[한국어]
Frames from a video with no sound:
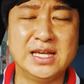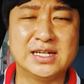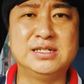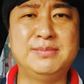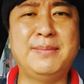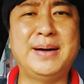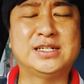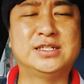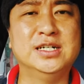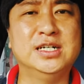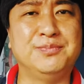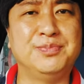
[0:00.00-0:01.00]

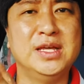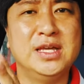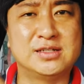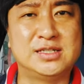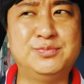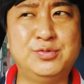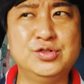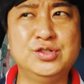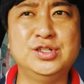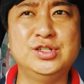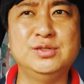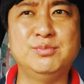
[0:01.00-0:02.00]
그만큼
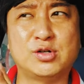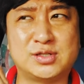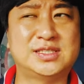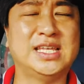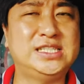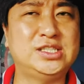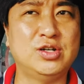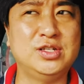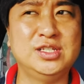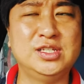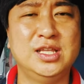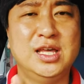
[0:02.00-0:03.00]
그분은 뭐 그때
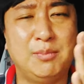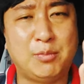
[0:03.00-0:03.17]
시절에는